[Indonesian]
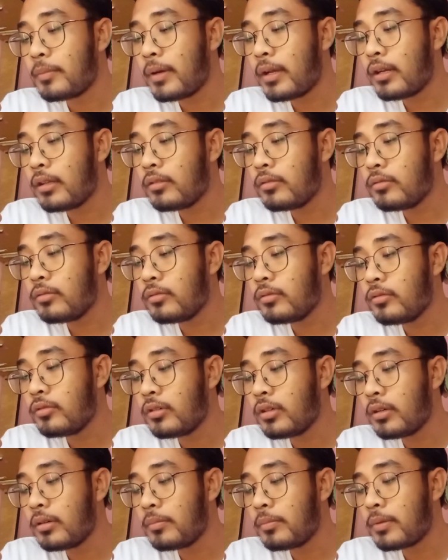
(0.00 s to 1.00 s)
kemarin tuh
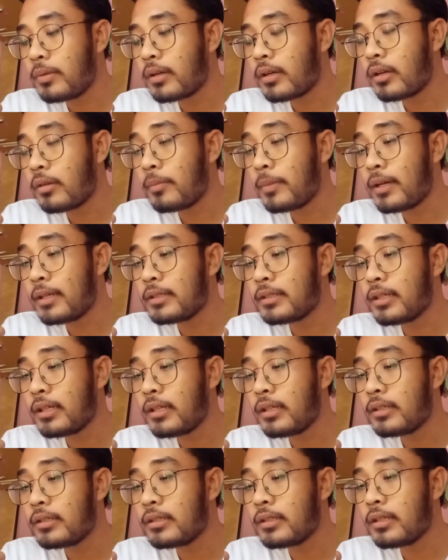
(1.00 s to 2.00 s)
gue pernah baca
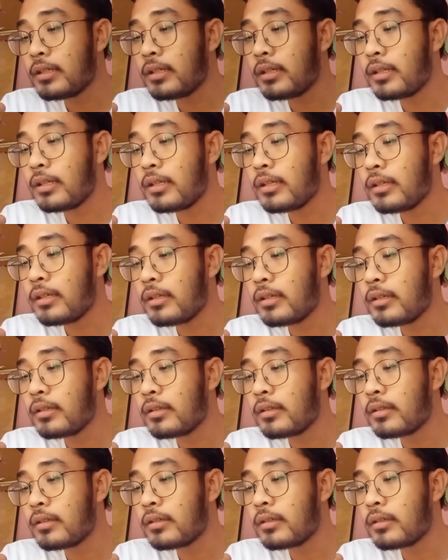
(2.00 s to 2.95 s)
di sini